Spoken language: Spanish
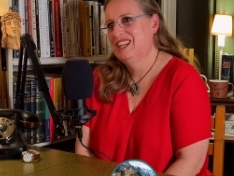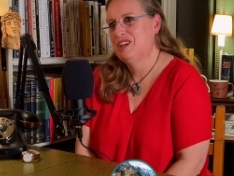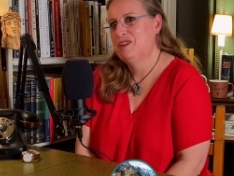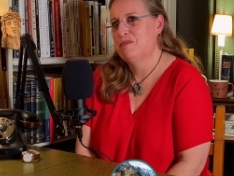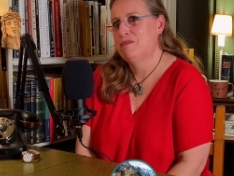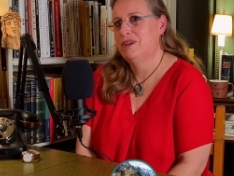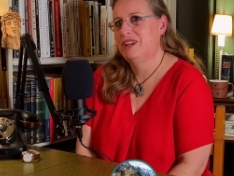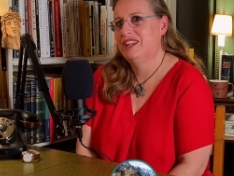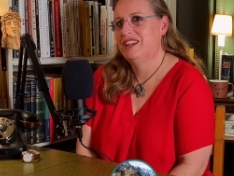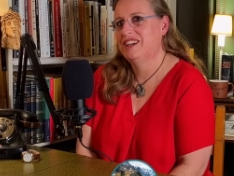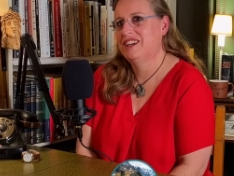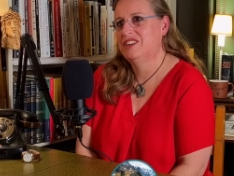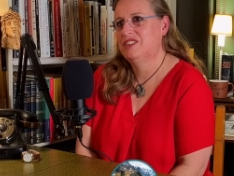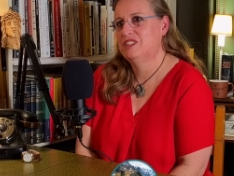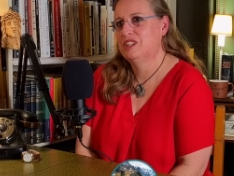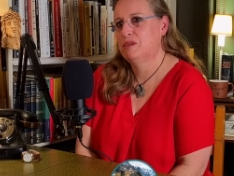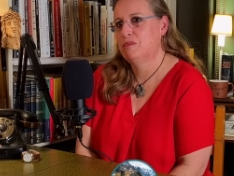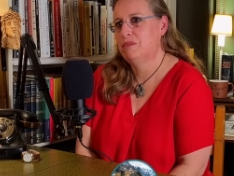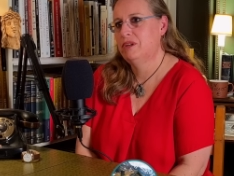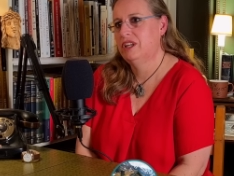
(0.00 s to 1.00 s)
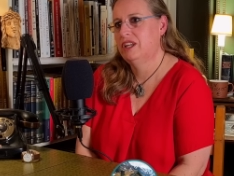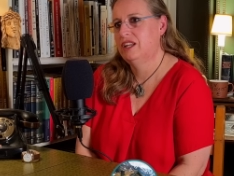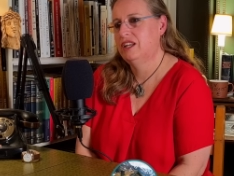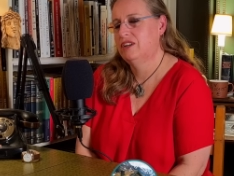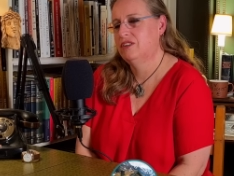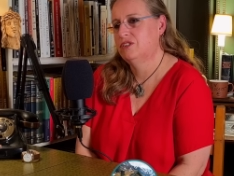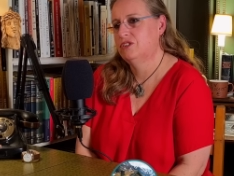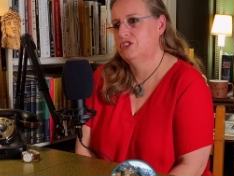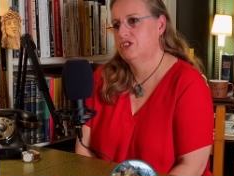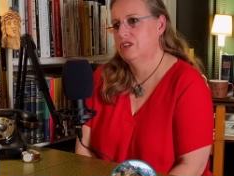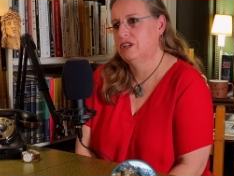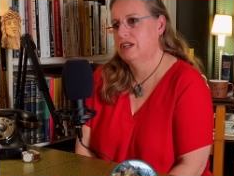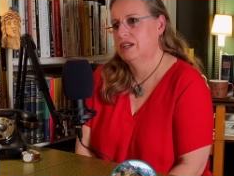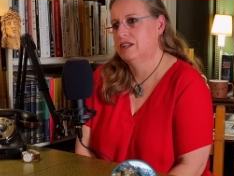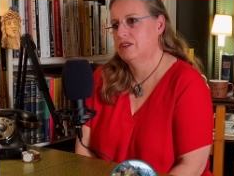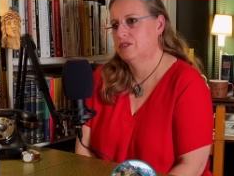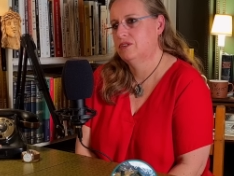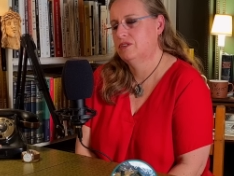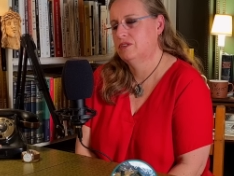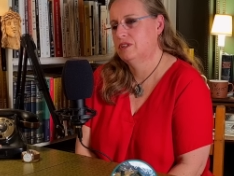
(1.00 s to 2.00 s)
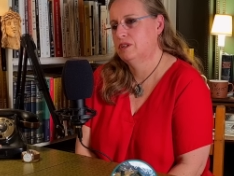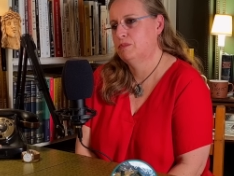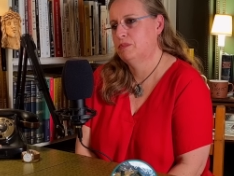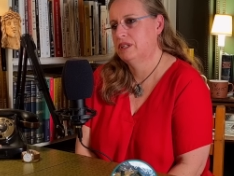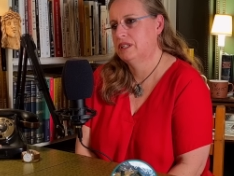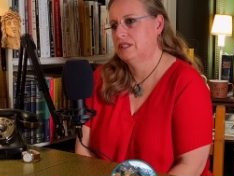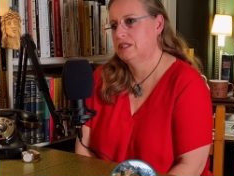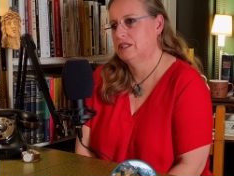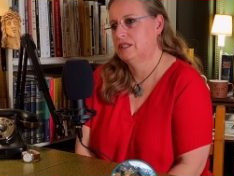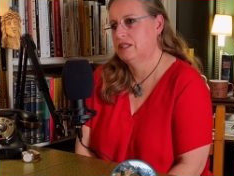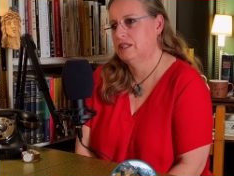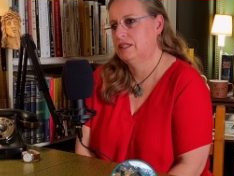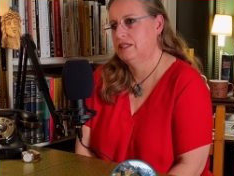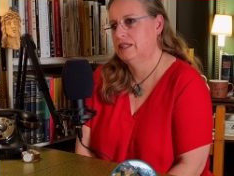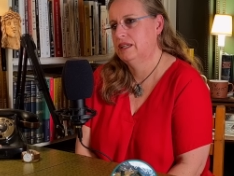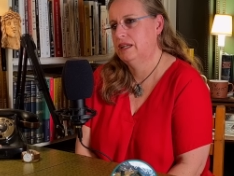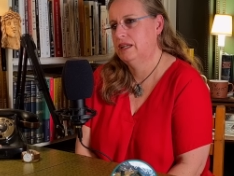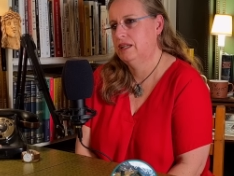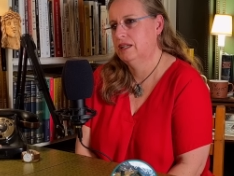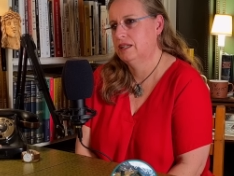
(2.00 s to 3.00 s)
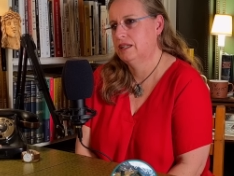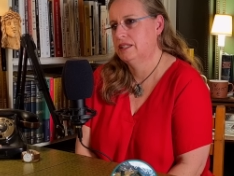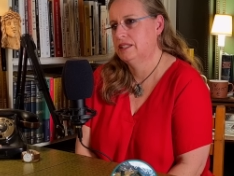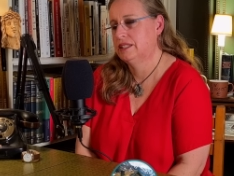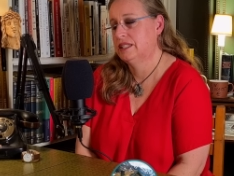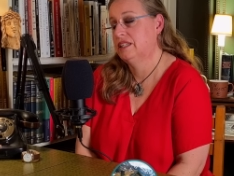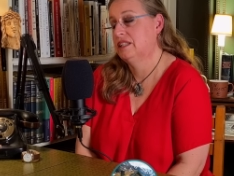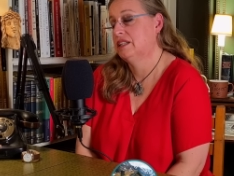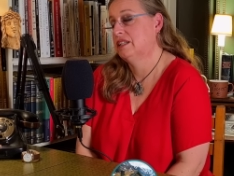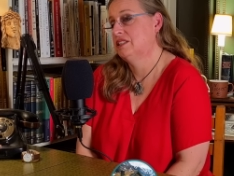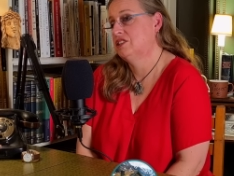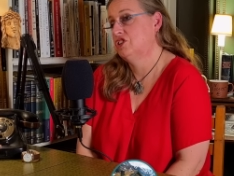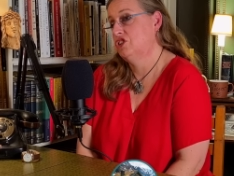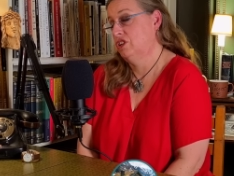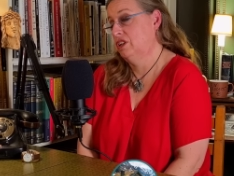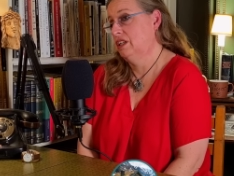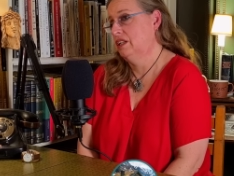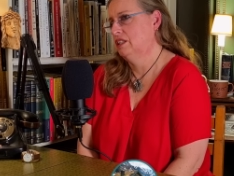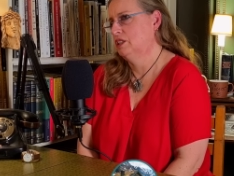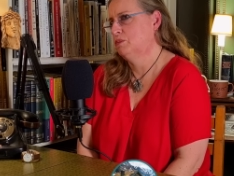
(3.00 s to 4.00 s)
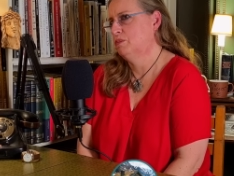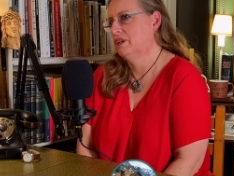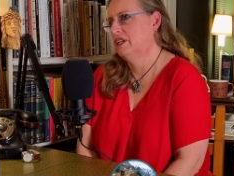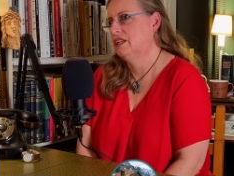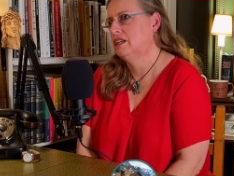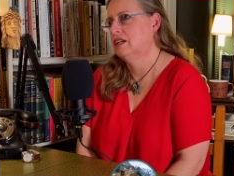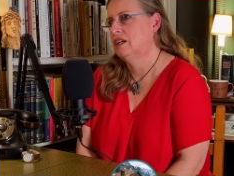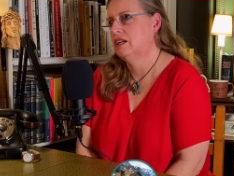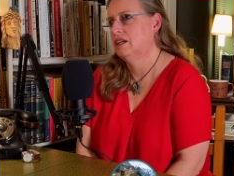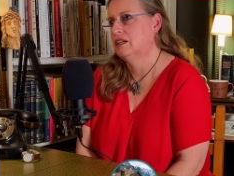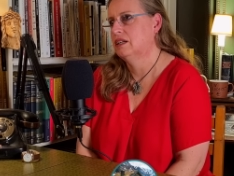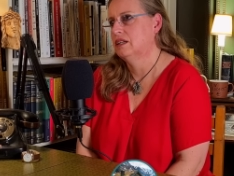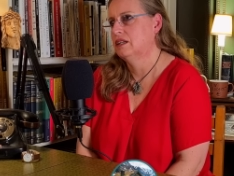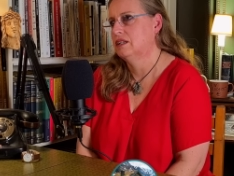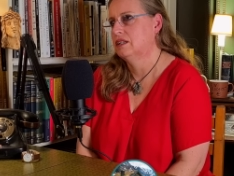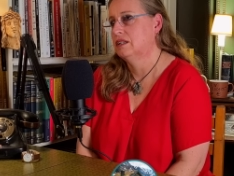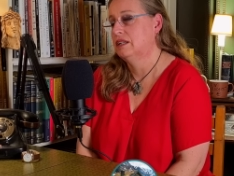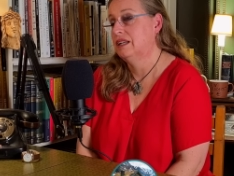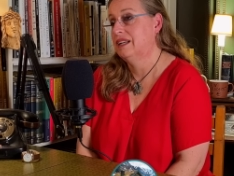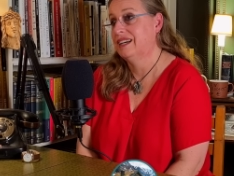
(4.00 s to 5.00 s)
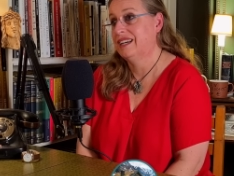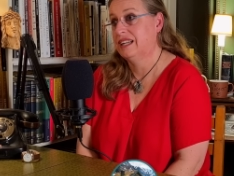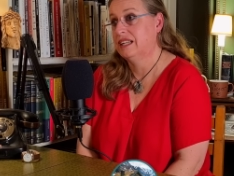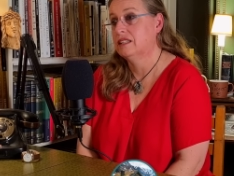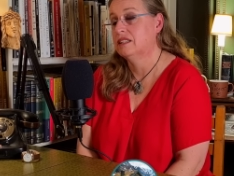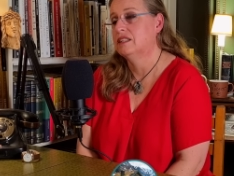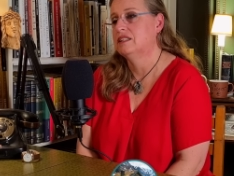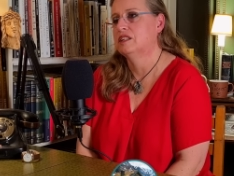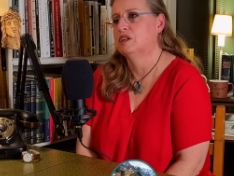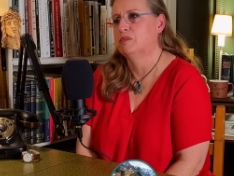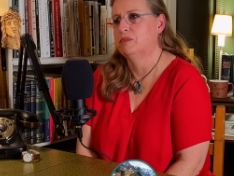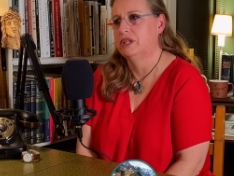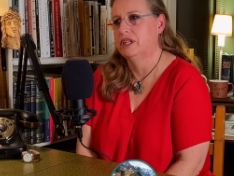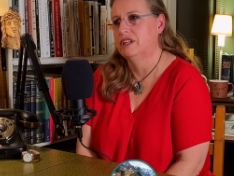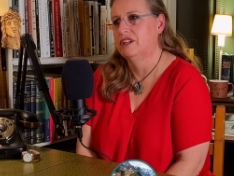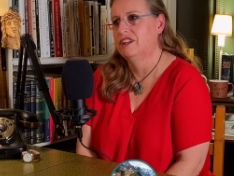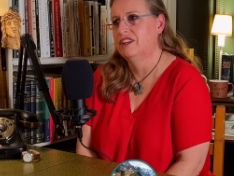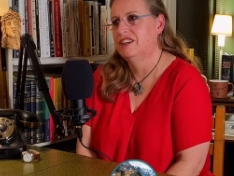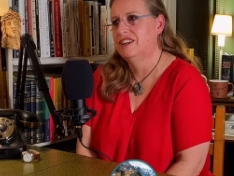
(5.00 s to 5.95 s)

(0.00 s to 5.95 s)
me ha llegado también otro encargo de parte de Italia, que es que gestione en España la, grande también.